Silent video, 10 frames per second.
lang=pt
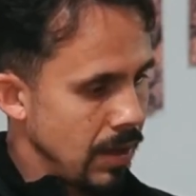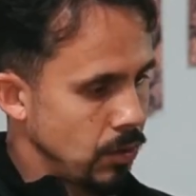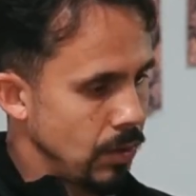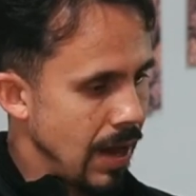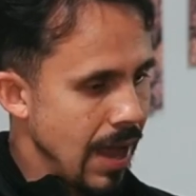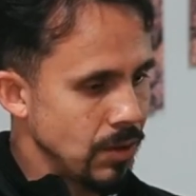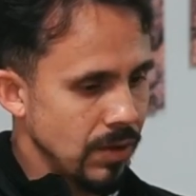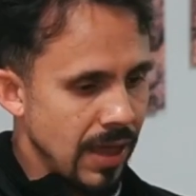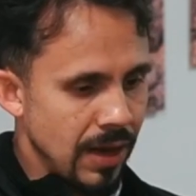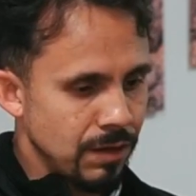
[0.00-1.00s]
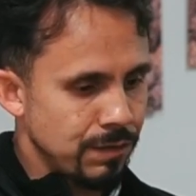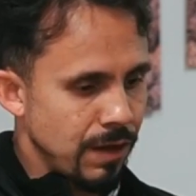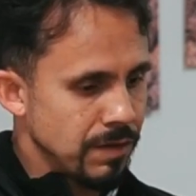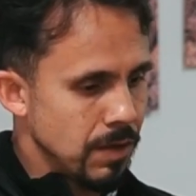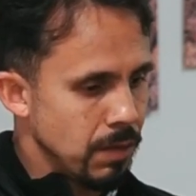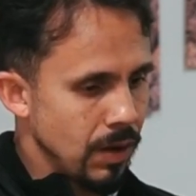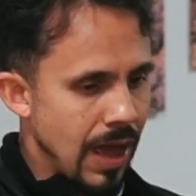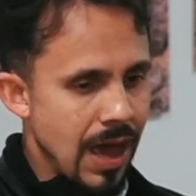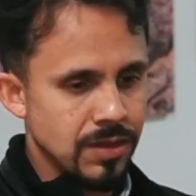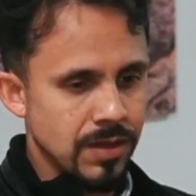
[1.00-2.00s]
é, do lado que elas faziam
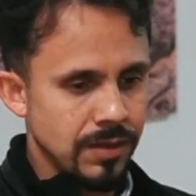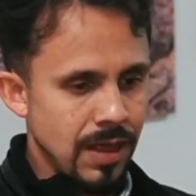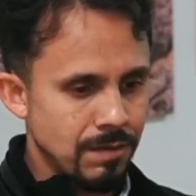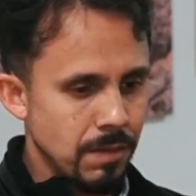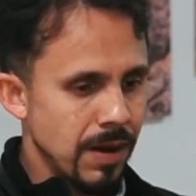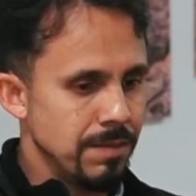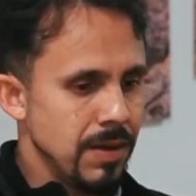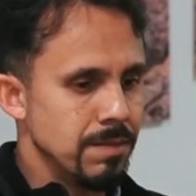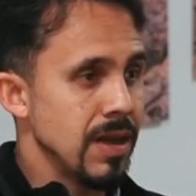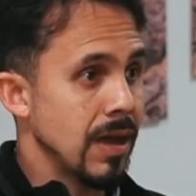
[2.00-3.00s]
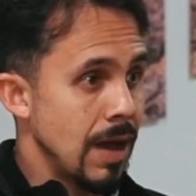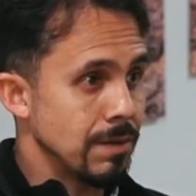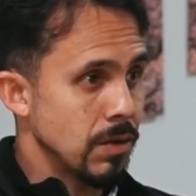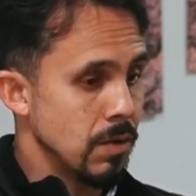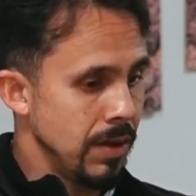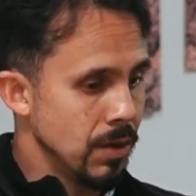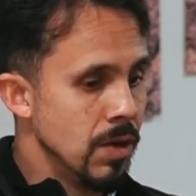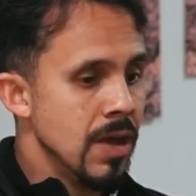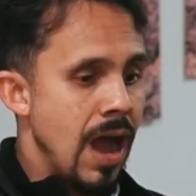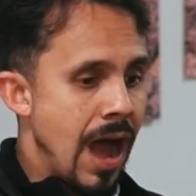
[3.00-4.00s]
bolacha, davam para mim, brincava comigo.